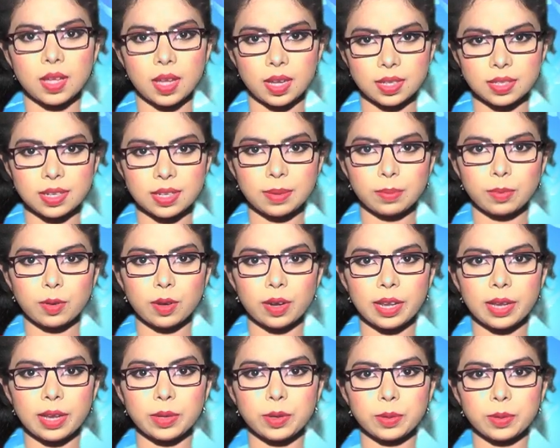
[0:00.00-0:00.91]
আসসালামু
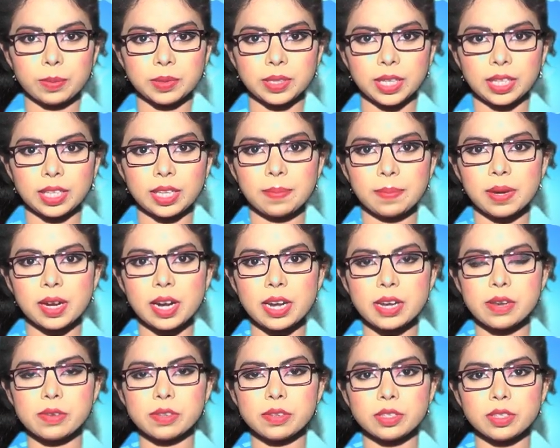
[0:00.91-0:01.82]
আলাইকুম স্বাধীন বাংলা
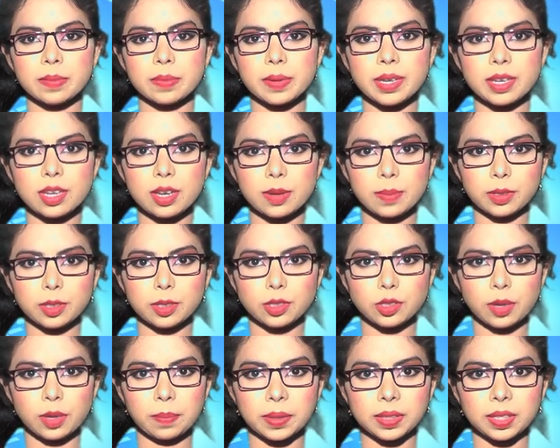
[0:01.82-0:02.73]
নিউজ টিভির নিয়মিত
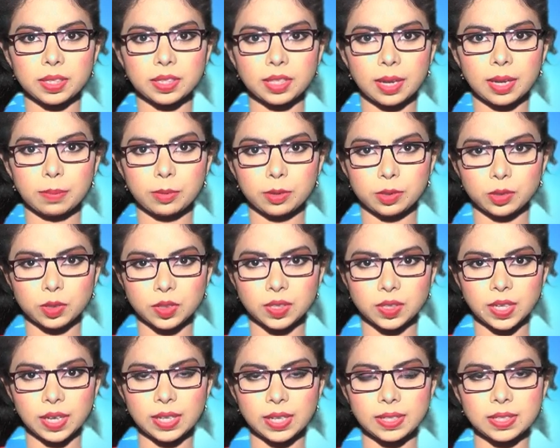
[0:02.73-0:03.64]
সংবাদে আমন্ত্রণ
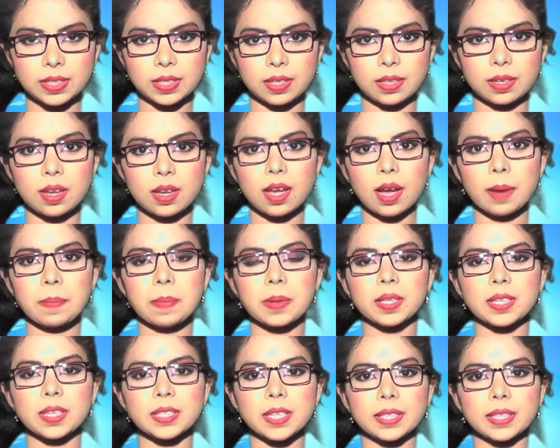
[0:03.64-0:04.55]
জানাচ্ছি
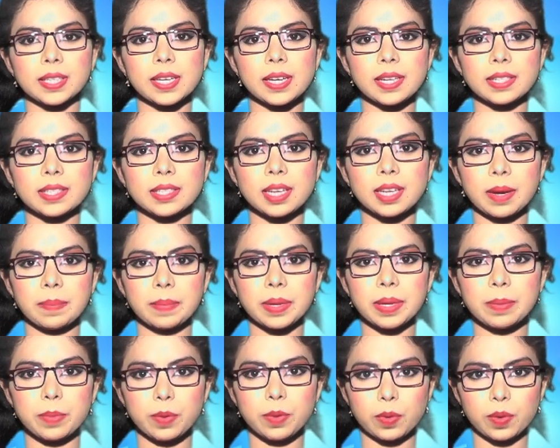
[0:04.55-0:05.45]
আপনাদের সাথে আছি
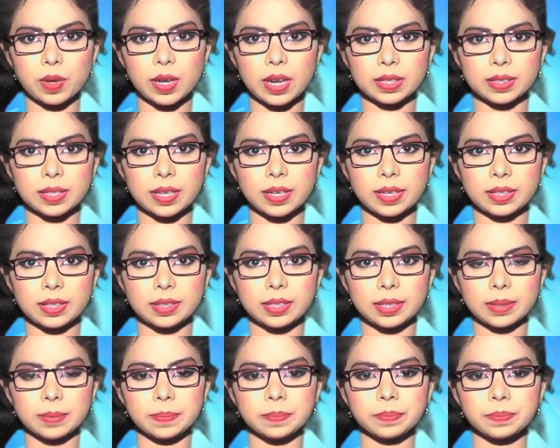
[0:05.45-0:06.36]
আমি বকুল আক্তার
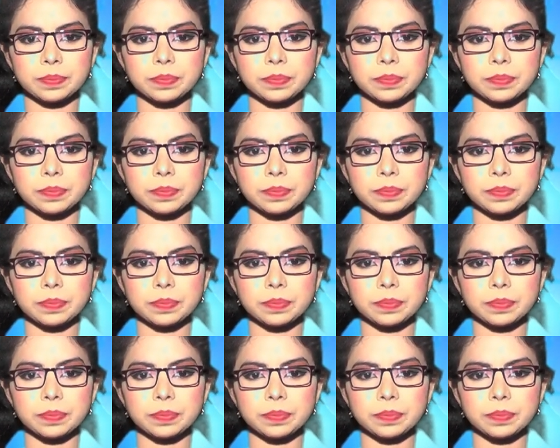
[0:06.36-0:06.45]
ইতি